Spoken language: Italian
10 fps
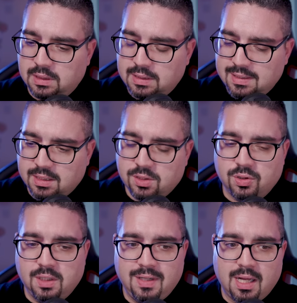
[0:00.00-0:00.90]
in
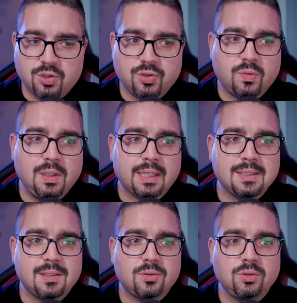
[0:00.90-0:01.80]
descrizione vi lascio quella che
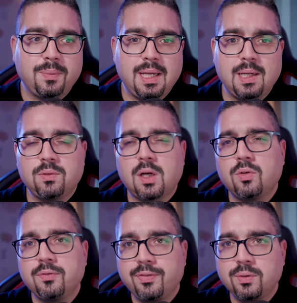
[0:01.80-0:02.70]
secondo me è una
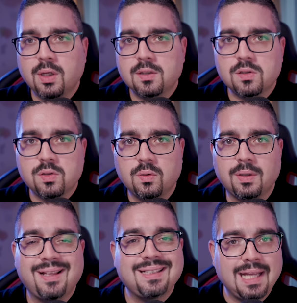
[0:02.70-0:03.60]

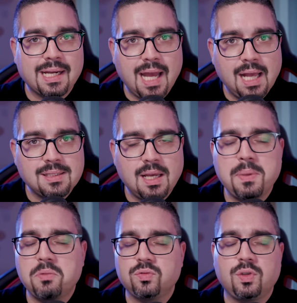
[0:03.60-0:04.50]
configurazione da casa
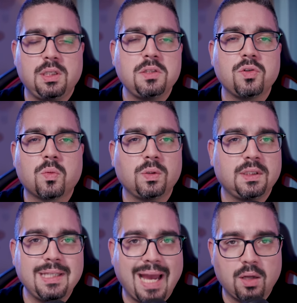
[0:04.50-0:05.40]
per un utilizzo
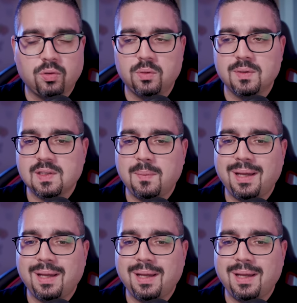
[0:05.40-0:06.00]
quotidiano di questa